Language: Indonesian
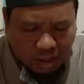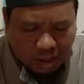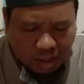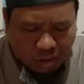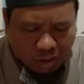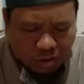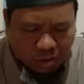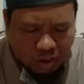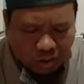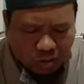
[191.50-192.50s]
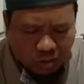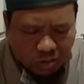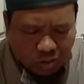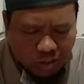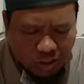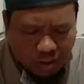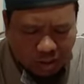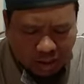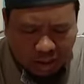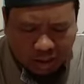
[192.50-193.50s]
au kiru wujubah
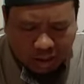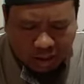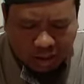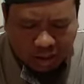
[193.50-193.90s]
solati